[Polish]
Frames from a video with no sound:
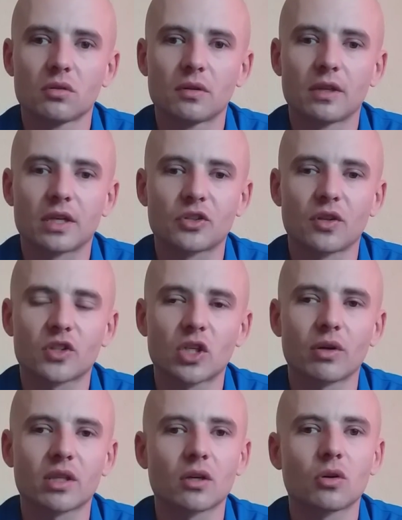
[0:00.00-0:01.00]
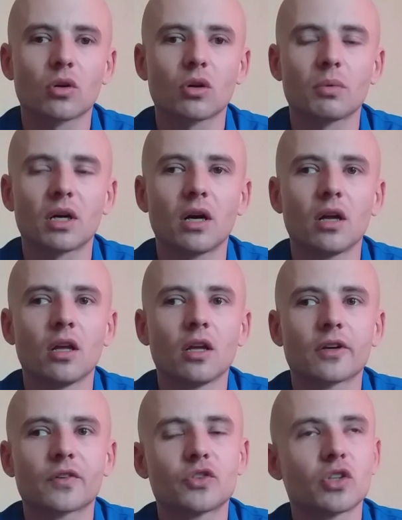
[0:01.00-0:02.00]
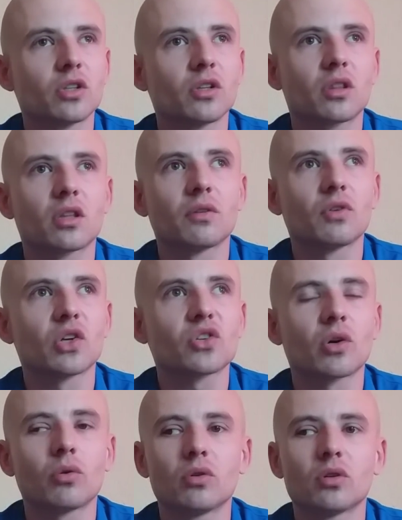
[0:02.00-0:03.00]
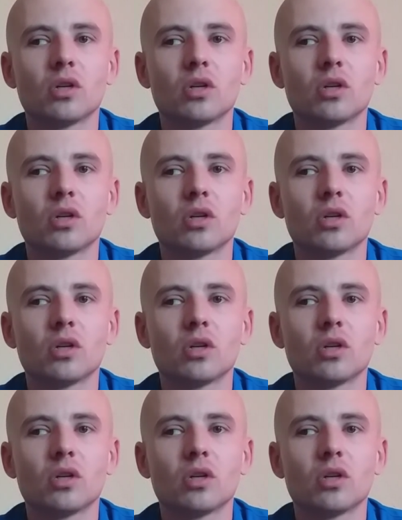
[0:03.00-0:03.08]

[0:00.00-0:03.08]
jak się zaczęła ta choroba, gdzie nic nie wiedział,